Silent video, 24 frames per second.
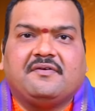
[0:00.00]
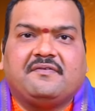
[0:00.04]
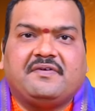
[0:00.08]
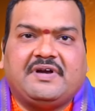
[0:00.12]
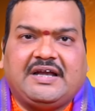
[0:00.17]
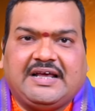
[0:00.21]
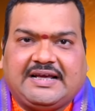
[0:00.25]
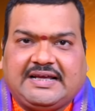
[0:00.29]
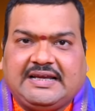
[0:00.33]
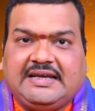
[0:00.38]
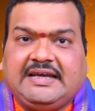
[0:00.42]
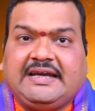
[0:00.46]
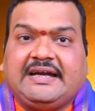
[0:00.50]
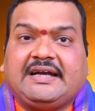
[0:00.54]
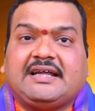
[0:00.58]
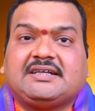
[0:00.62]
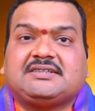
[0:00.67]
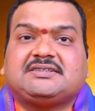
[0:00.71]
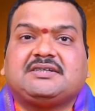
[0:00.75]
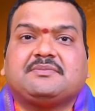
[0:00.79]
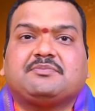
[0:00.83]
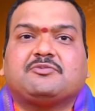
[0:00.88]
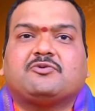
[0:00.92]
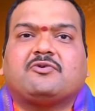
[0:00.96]
వీళ్ళకి
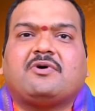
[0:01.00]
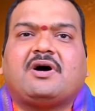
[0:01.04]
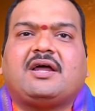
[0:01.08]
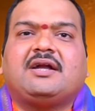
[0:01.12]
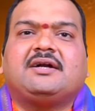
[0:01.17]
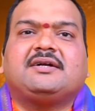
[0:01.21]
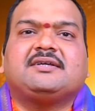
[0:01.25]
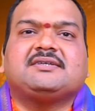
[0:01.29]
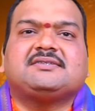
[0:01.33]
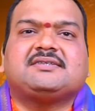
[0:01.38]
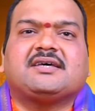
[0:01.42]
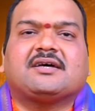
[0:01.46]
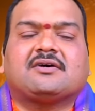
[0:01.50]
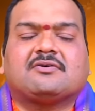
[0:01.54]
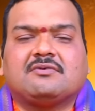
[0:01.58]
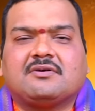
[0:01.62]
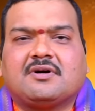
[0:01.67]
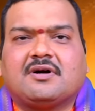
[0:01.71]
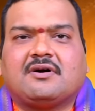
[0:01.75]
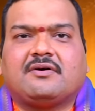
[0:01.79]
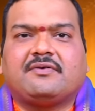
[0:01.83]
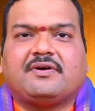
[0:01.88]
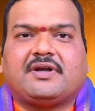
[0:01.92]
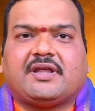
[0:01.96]
లీడర్షిప్ క్వాలిటీస్
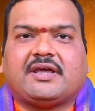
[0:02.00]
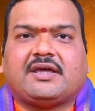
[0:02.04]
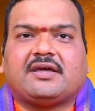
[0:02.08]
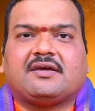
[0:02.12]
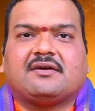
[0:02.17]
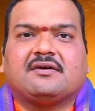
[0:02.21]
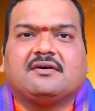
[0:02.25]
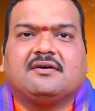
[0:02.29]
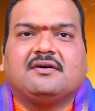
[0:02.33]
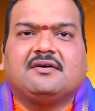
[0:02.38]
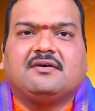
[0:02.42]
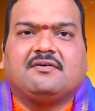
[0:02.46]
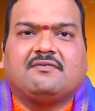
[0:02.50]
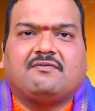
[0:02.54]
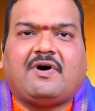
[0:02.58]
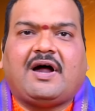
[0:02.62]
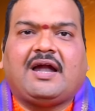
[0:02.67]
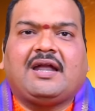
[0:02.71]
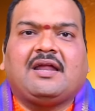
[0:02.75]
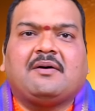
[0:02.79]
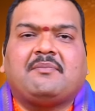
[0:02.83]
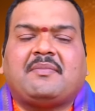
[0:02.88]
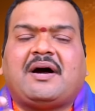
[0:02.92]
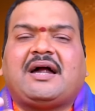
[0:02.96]
ఎక్కువగా ఉంటాయి
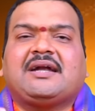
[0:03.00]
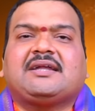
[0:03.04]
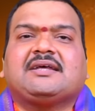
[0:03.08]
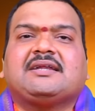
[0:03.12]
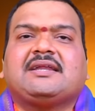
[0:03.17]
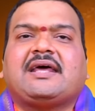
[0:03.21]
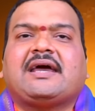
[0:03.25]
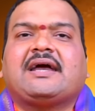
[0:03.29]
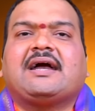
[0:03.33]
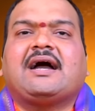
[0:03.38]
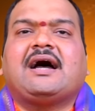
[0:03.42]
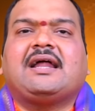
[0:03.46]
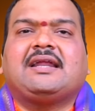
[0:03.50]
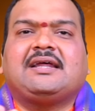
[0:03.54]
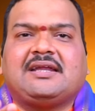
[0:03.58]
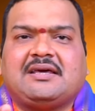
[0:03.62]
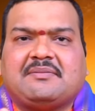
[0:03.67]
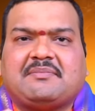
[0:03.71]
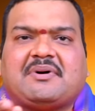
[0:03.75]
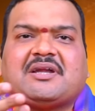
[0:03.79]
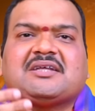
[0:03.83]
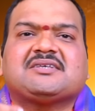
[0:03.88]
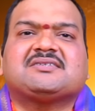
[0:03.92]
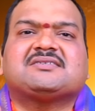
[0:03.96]
వాళ్ళ మాట
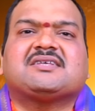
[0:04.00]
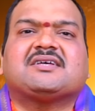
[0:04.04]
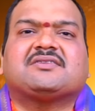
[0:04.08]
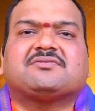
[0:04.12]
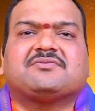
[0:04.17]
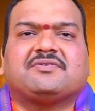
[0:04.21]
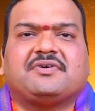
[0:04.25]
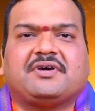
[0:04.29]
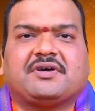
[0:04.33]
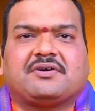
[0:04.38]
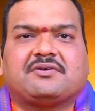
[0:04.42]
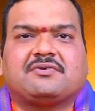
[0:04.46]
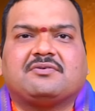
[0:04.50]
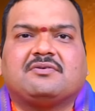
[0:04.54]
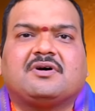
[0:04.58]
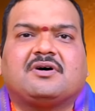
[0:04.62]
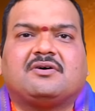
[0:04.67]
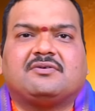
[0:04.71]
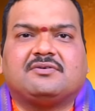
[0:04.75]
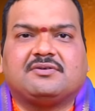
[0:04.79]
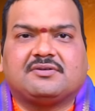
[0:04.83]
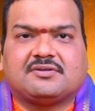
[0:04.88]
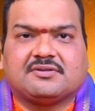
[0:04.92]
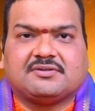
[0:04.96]
నెగ్గాలనే మనస్తత్వం
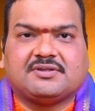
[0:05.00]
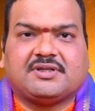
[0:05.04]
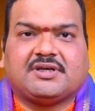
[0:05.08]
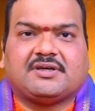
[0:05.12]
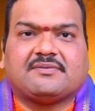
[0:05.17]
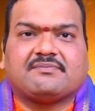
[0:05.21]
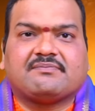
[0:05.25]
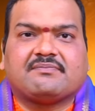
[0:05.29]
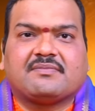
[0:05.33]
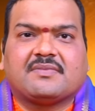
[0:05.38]
ఎక్కువగా ఉంటుంది